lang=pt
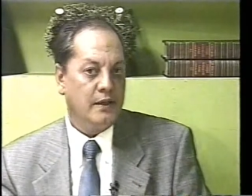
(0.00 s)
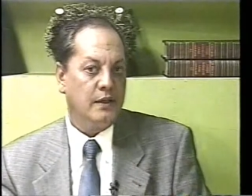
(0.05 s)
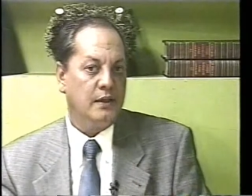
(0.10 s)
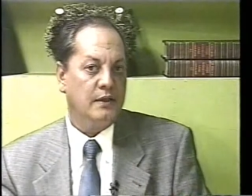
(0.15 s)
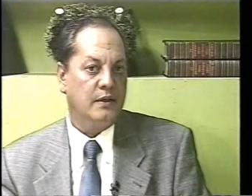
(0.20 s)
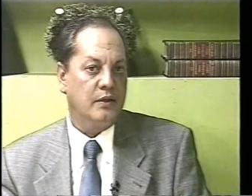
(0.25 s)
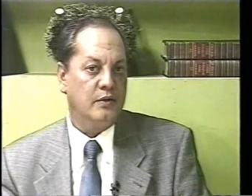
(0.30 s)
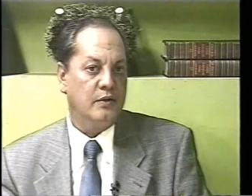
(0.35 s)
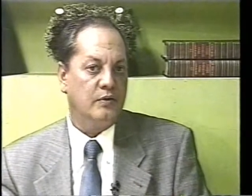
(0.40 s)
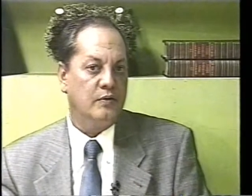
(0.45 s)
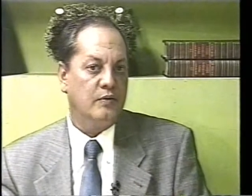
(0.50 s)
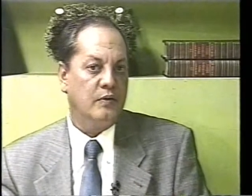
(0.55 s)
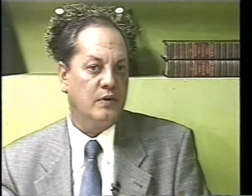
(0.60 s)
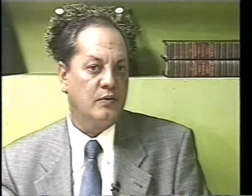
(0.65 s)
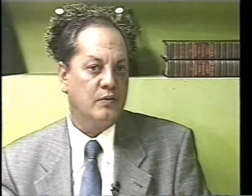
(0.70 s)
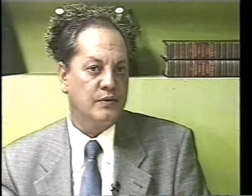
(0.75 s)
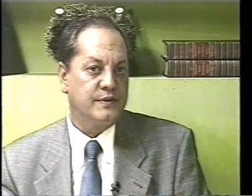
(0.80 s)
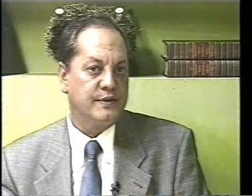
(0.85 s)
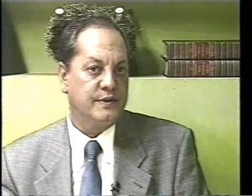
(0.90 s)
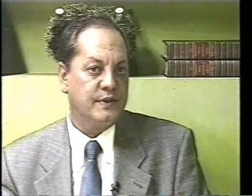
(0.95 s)
Então eu
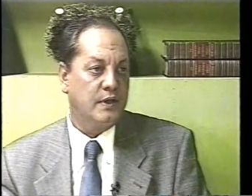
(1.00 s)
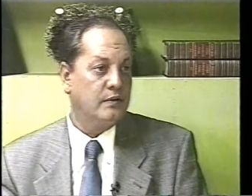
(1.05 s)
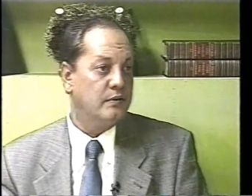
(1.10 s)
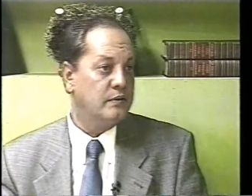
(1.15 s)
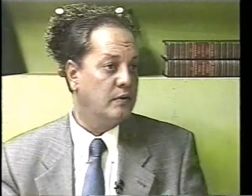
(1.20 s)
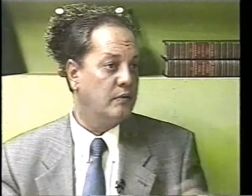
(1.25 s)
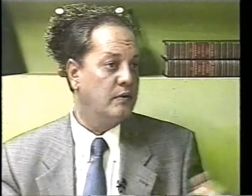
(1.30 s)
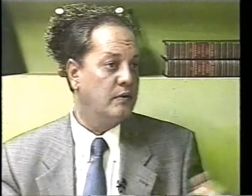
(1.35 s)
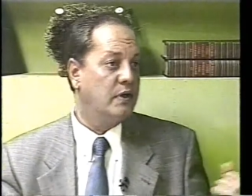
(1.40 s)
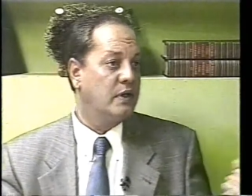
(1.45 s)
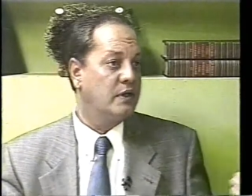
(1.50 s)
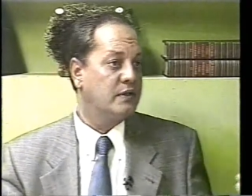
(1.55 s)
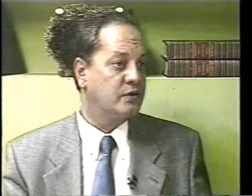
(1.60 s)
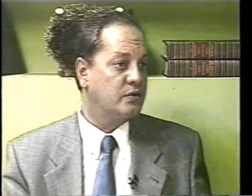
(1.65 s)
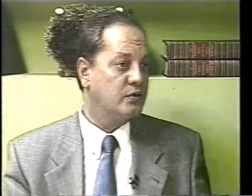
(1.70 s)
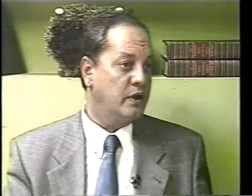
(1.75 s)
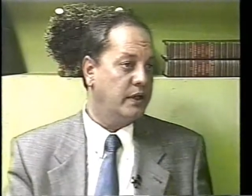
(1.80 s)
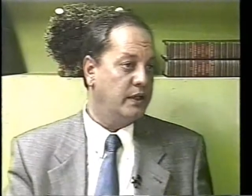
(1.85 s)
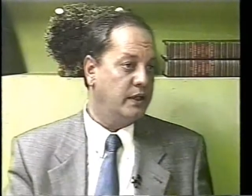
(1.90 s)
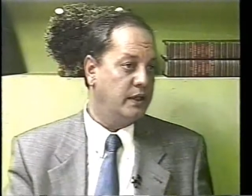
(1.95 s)
aconselho não a
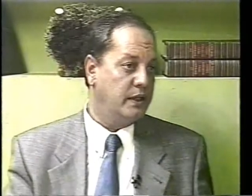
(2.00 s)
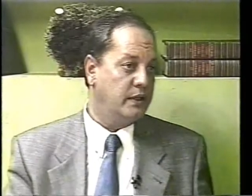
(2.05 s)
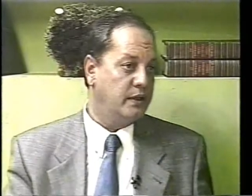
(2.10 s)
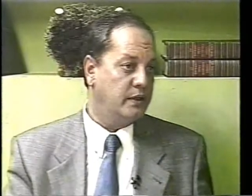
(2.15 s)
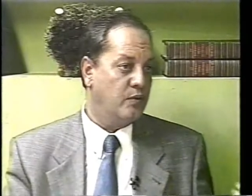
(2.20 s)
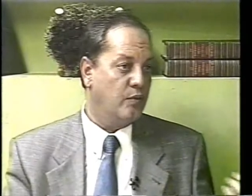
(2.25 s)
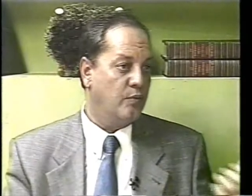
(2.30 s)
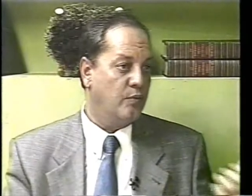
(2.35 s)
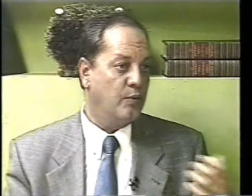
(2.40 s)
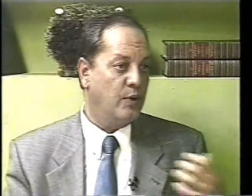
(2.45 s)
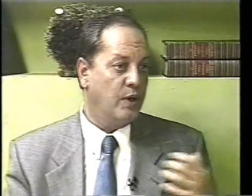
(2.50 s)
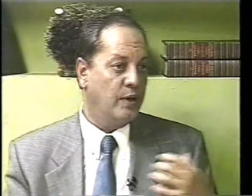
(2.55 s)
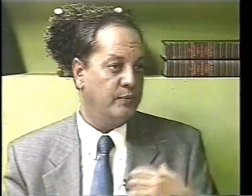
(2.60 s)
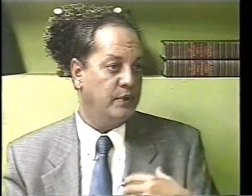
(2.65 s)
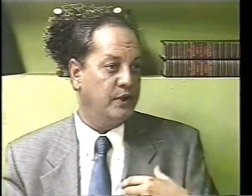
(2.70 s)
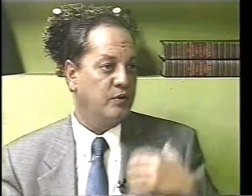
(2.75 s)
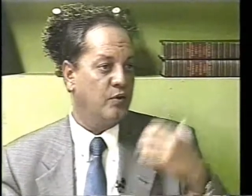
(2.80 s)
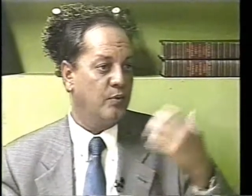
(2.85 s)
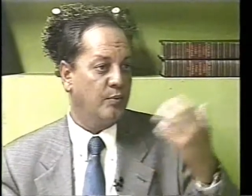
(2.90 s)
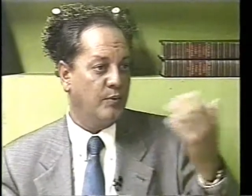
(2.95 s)
só a ele, como a
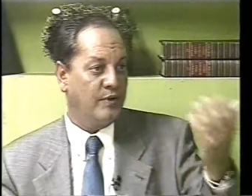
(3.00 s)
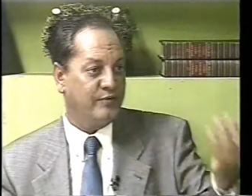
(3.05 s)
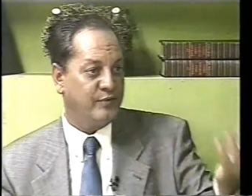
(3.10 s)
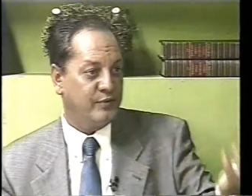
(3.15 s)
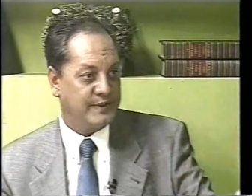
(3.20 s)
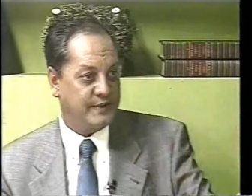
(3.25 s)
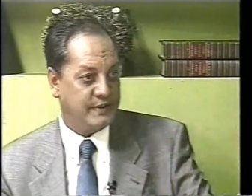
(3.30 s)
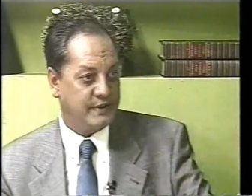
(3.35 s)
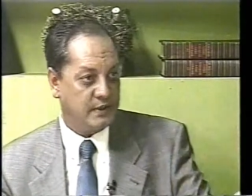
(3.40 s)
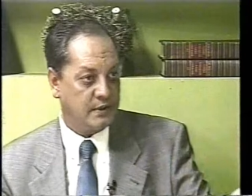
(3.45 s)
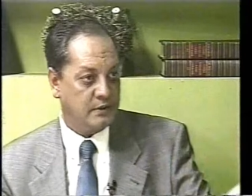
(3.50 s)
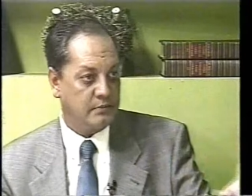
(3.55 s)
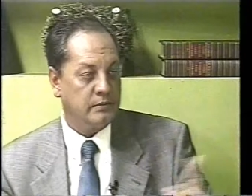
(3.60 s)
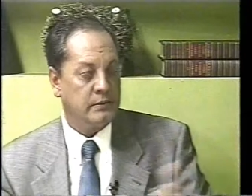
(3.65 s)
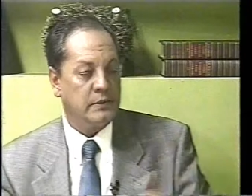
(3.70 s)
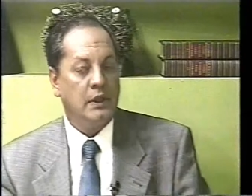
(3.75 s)
mim, como a você,